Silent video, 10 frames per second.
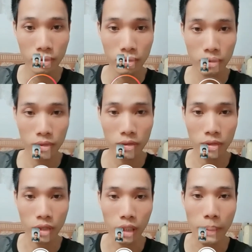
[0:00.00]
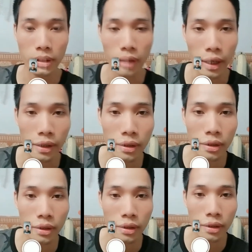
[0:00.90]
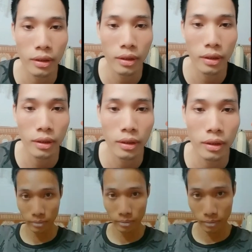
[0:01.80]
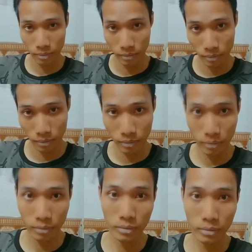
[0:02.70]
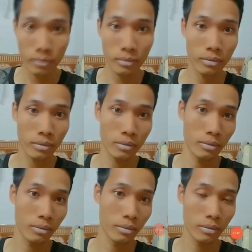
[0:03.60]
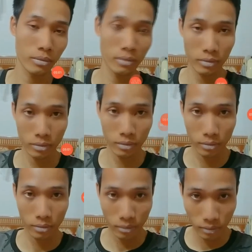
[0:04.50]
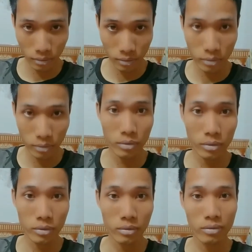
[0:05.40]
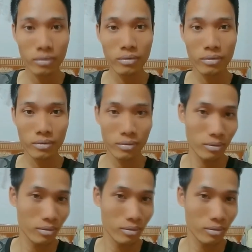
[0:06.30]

rồi các bạn dừng lại dừng lại và nó sẽ cho các bạn là cái uh, xem lại cái video các bạn vừa quay đó các